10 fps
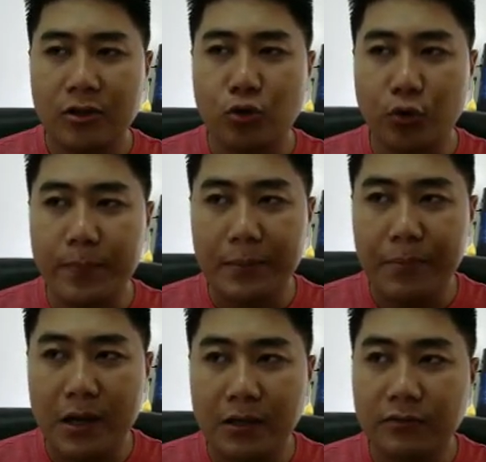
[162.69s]
Chuỗi
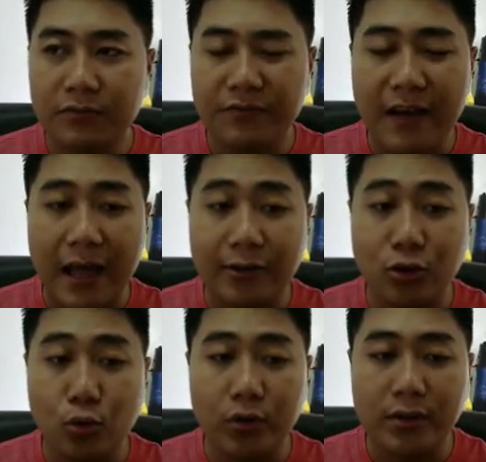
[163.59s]
paper và
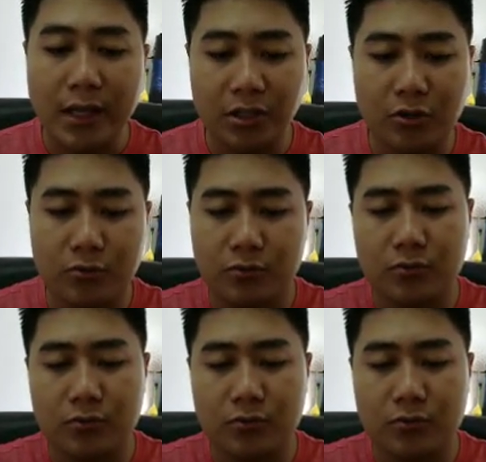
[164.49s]
chuỗi title.